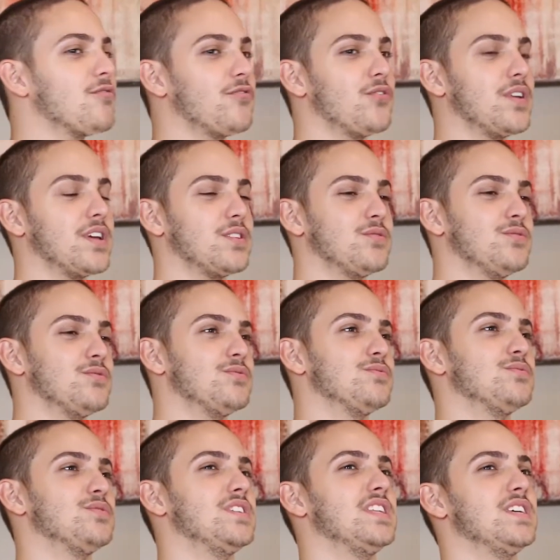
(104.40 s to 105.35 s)
foi
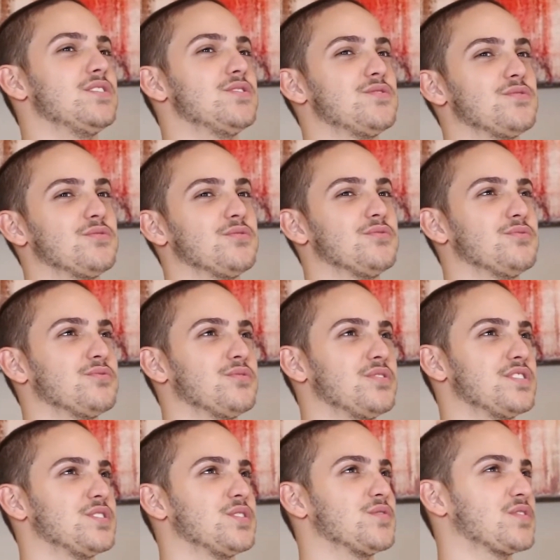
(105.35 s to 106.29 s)
no, no início
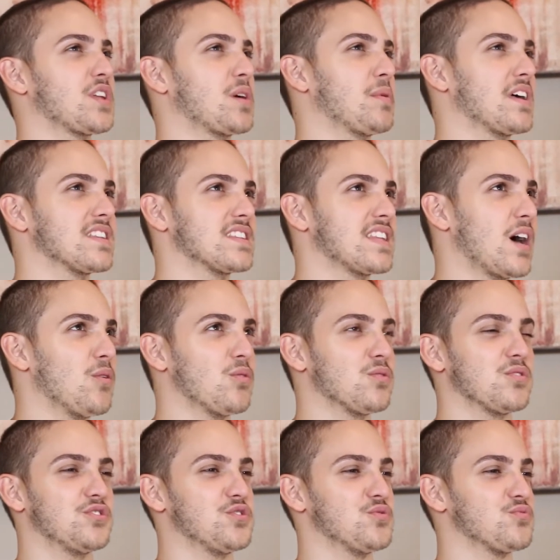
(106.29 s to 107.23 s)
do ensino fundamental,
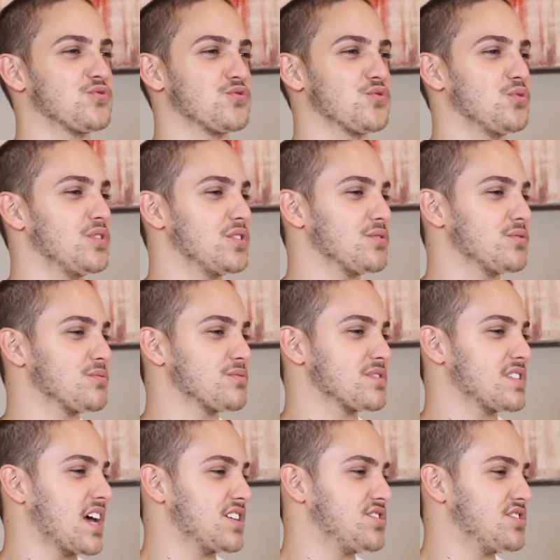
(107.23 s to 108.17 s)
quando eu tinha uns 8,
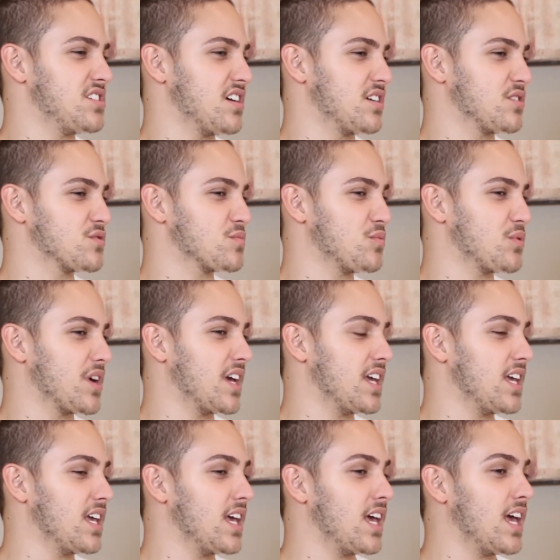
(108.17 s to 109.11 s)
7 anos por
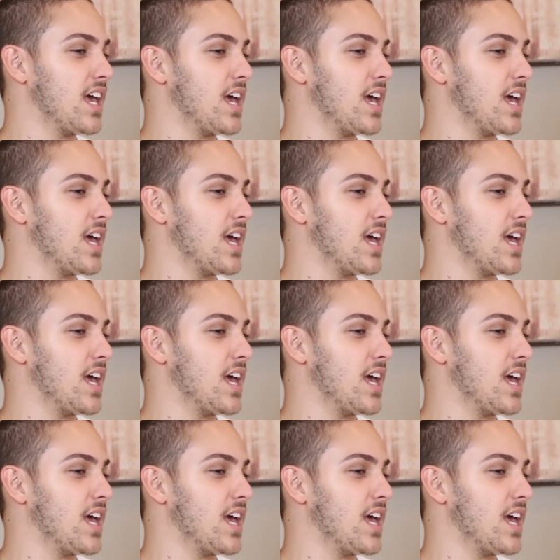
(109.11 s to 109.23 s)
aí.